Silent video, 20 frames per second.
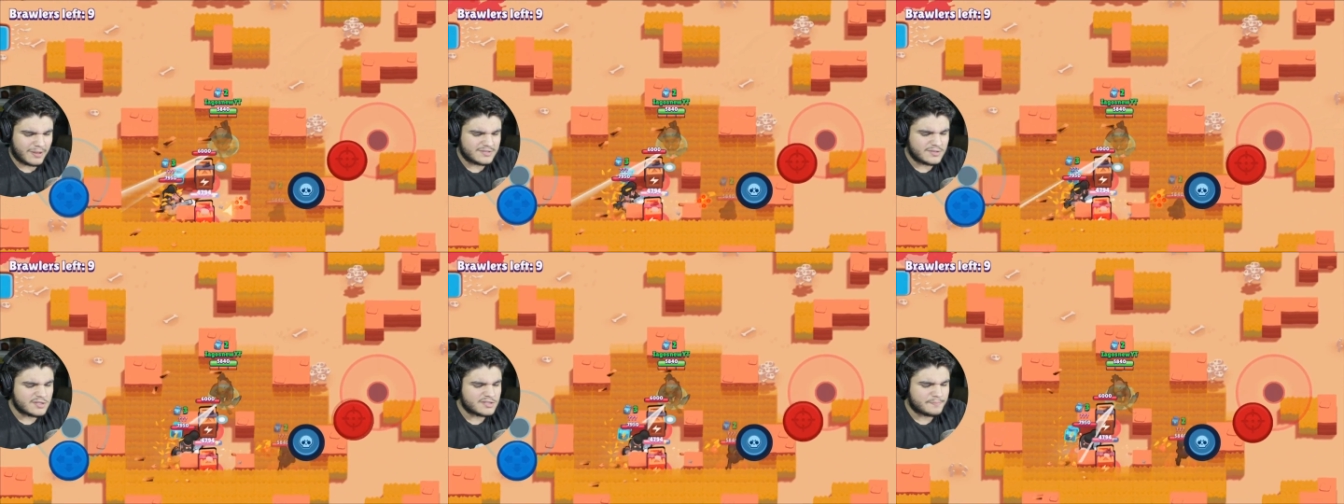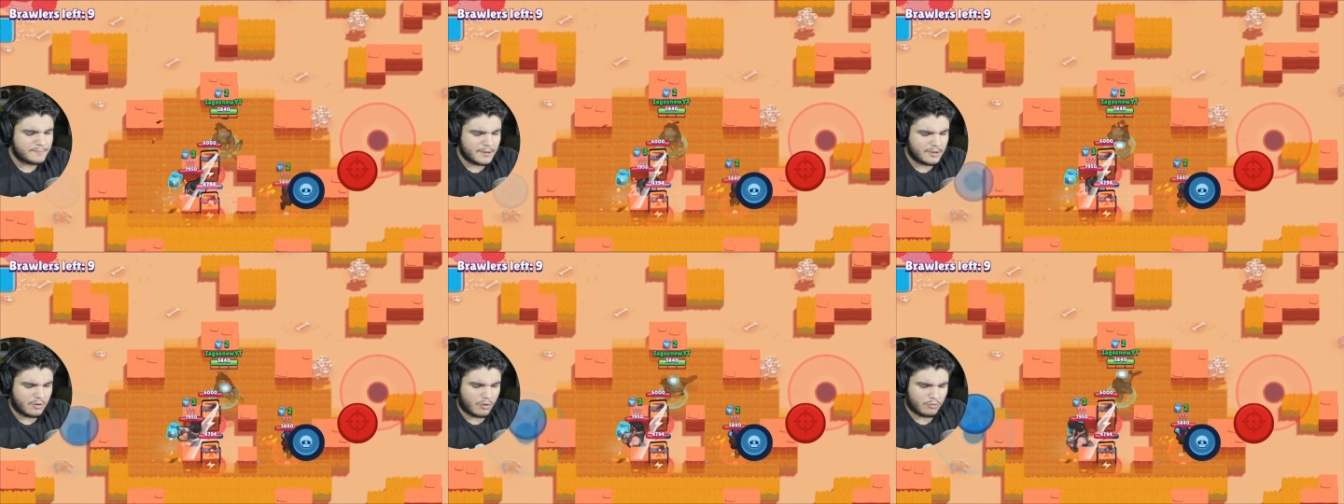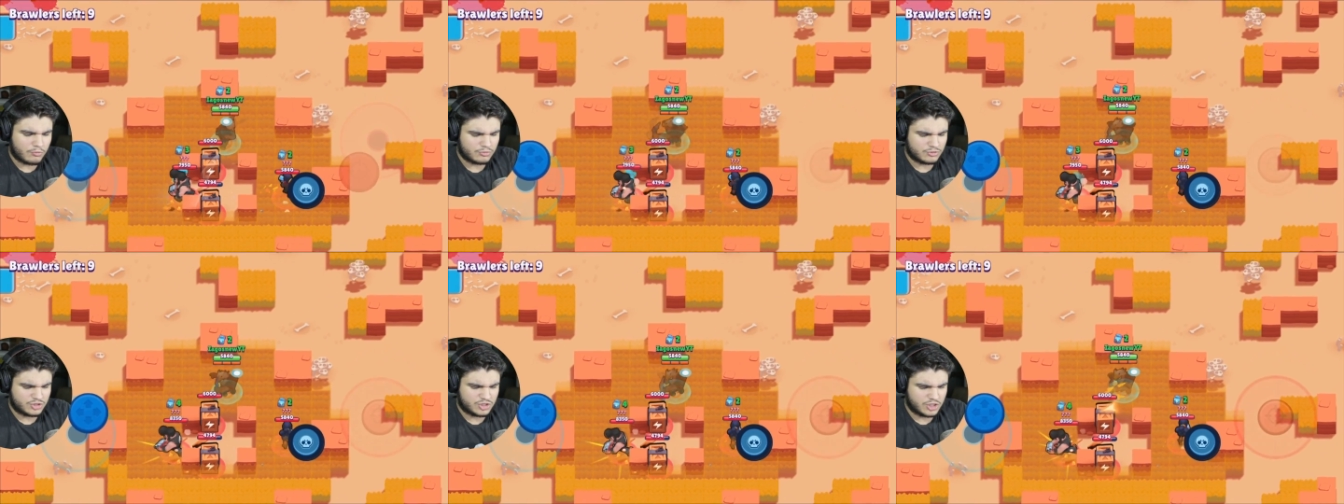mas eu explico
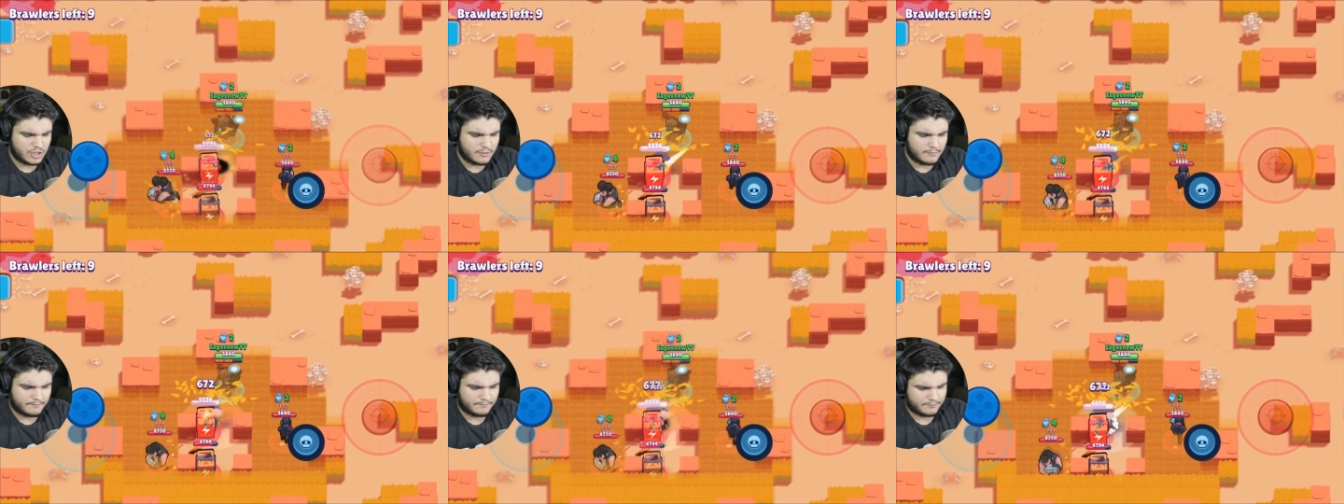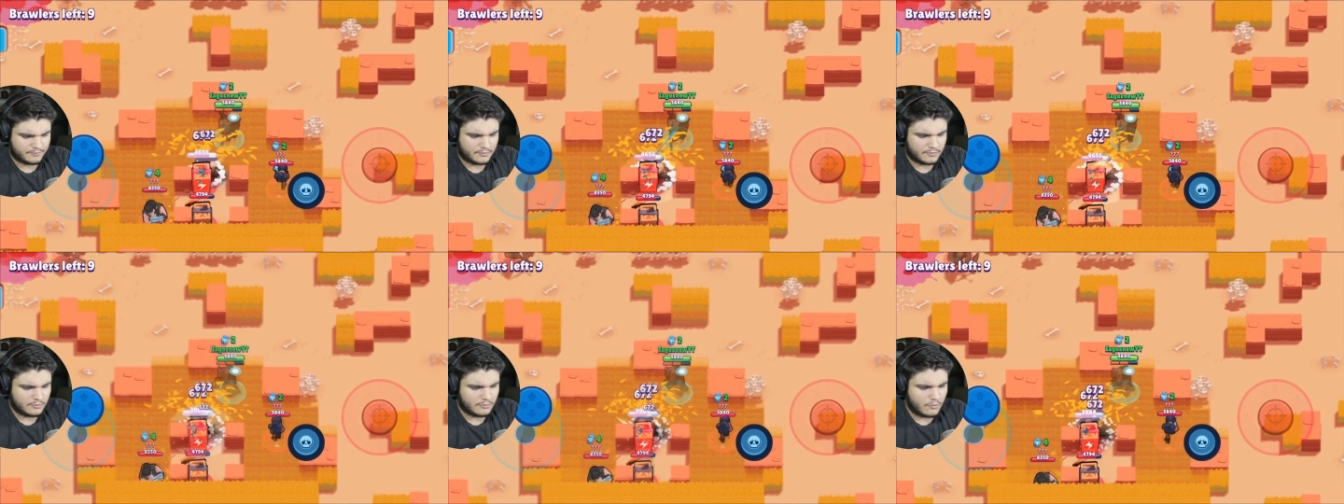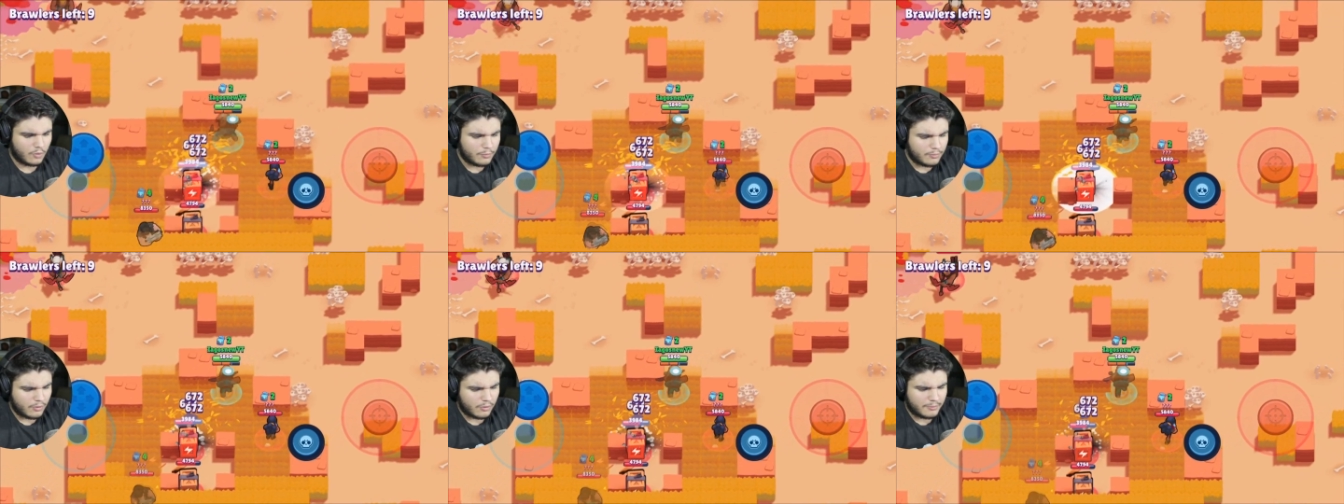algum dia.
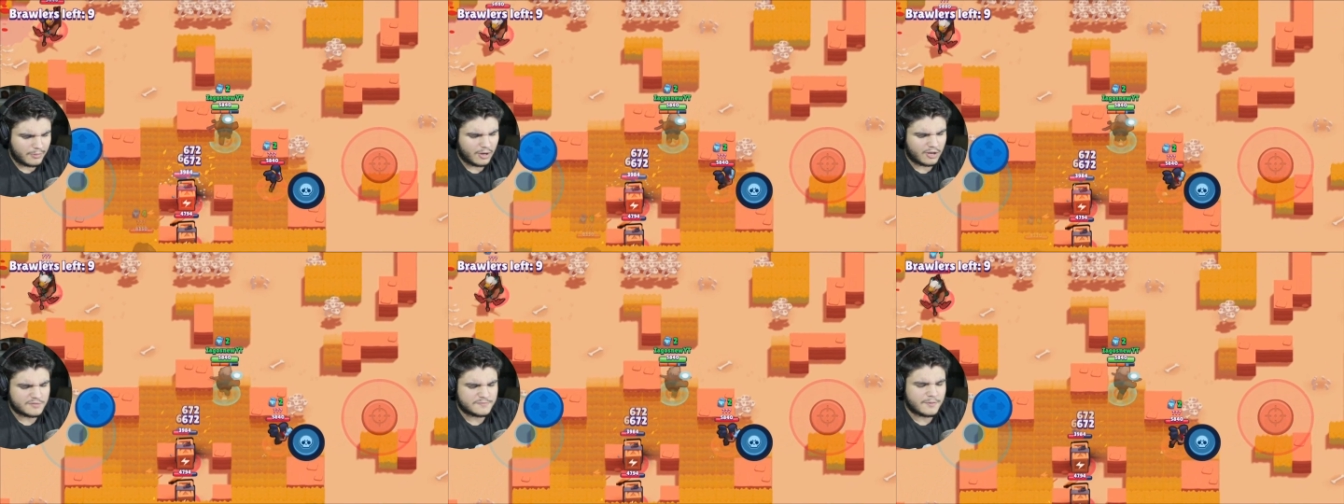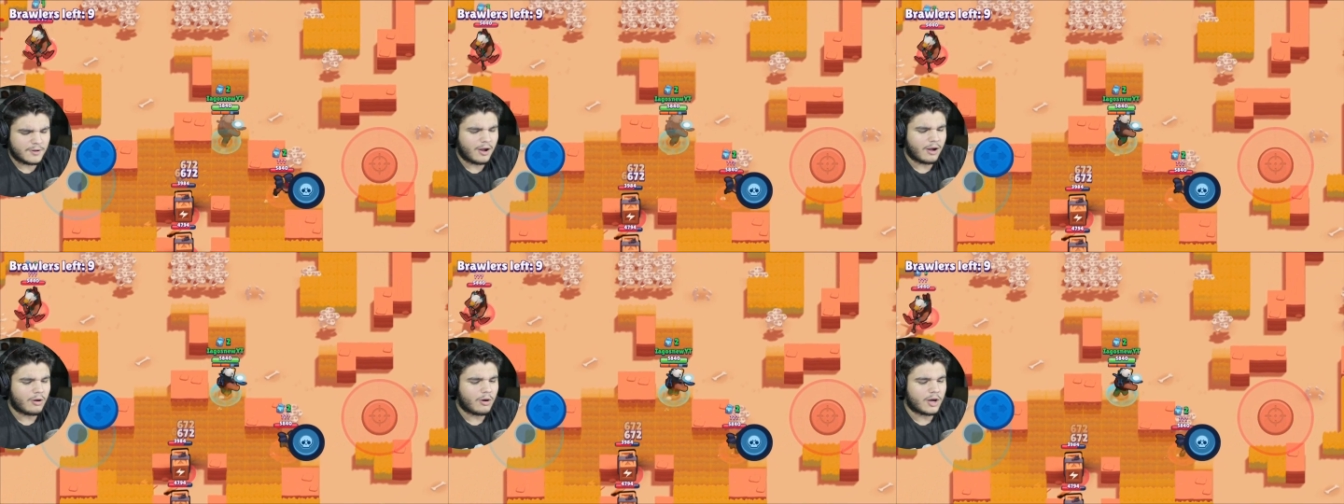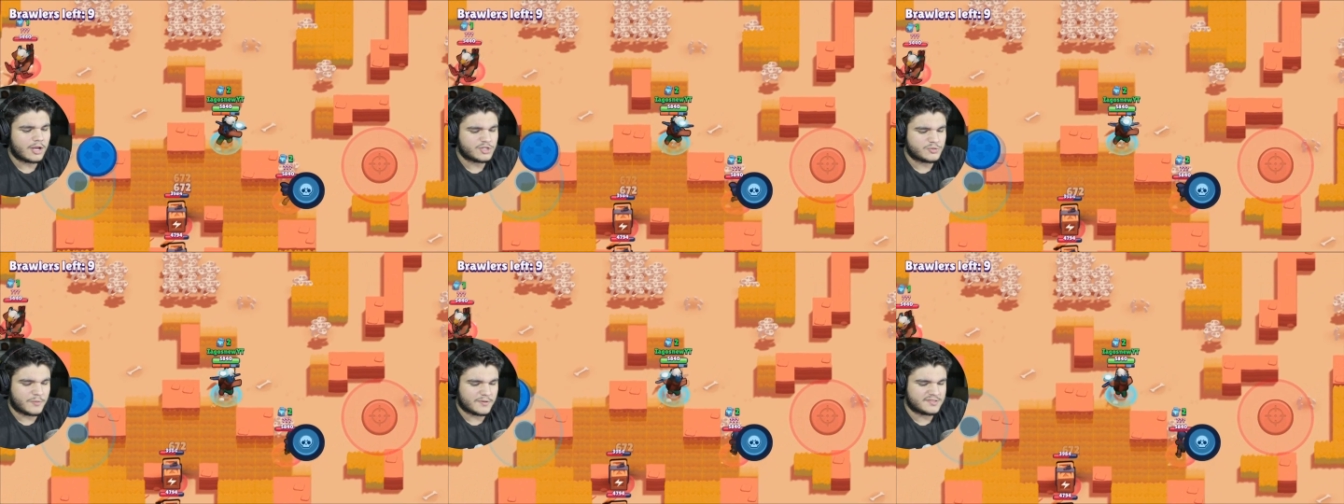Ou melhor, eu explico
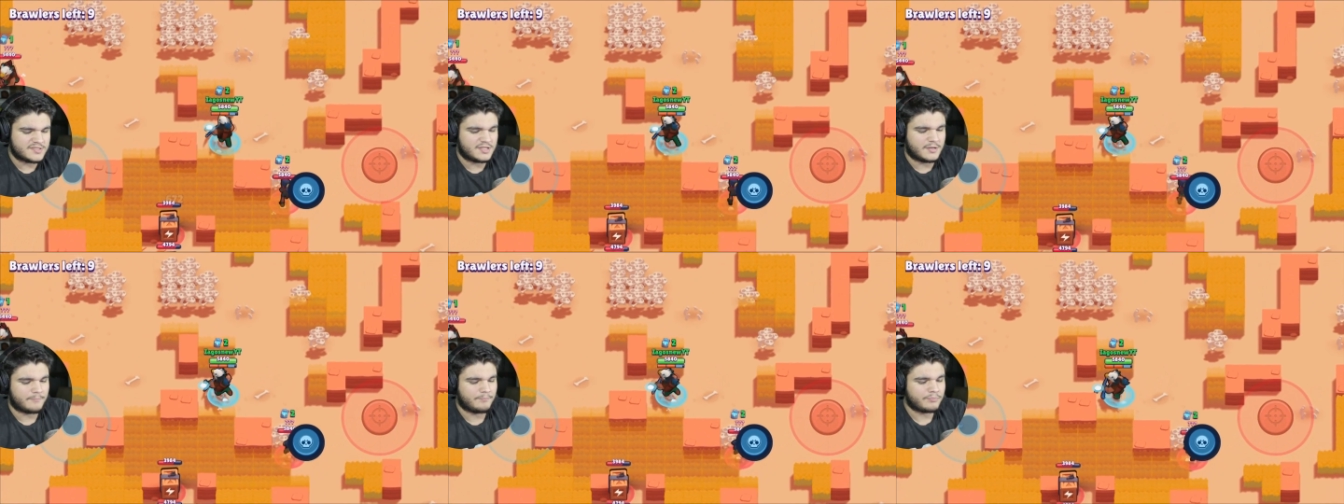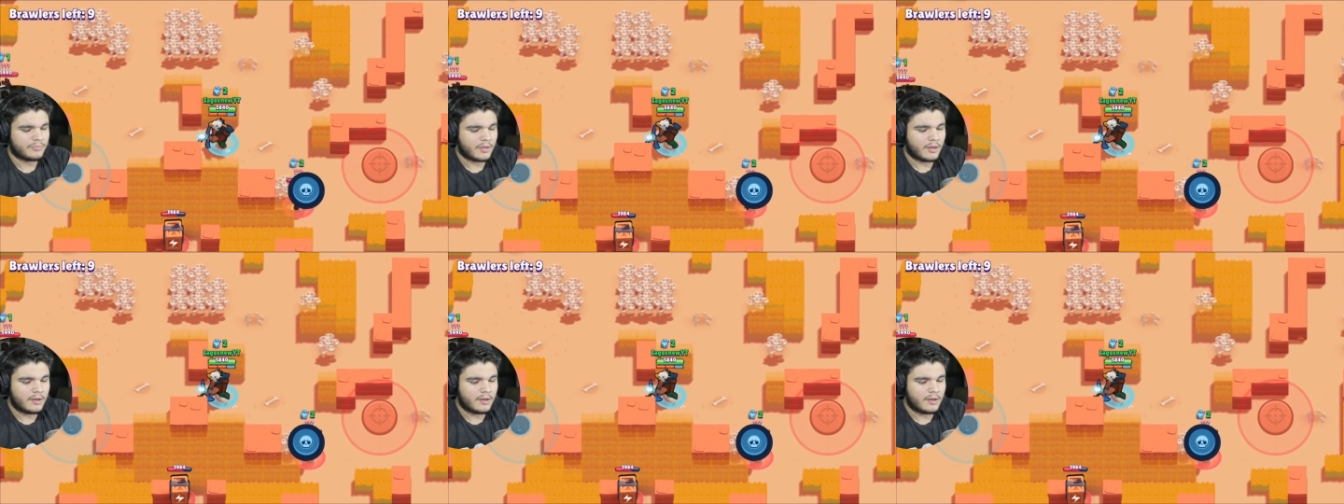agora, tipo assim...